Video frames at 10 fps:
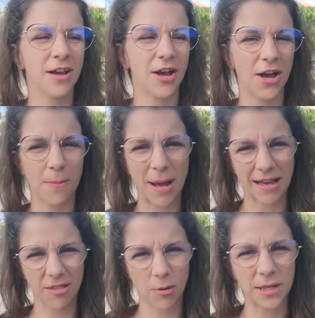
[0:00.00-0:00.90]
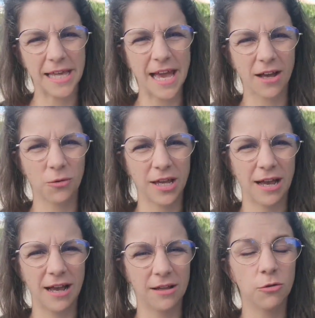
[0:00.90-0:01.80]
Euh, par exemple, hier, on
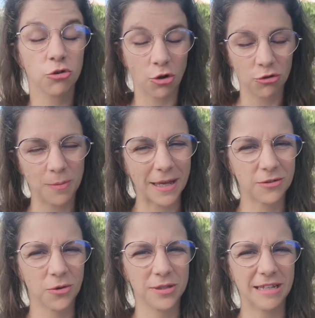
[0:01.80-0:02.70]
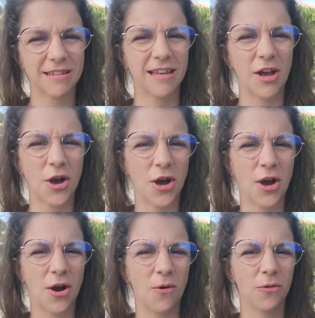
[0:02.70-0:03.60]
a, aujourd'hui, pardon, on était, euh,